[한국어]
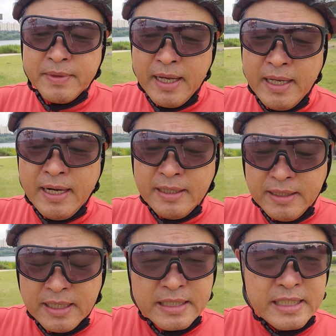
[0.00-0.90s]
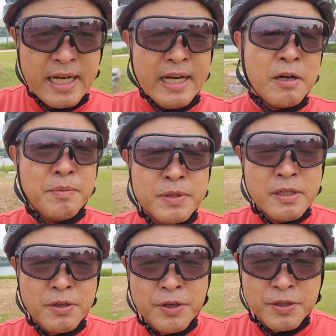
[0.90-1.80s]
하나는 시간의
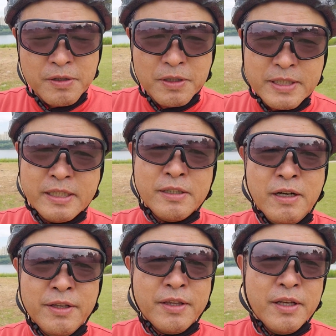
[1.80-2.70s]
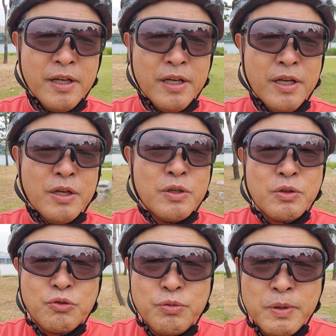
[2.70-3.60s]
검증을 거, 치는
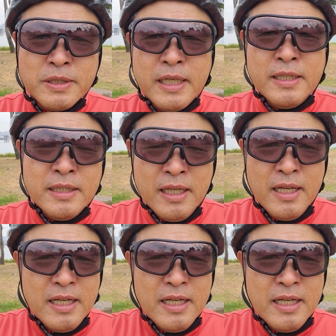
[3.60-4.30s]
것두 번째는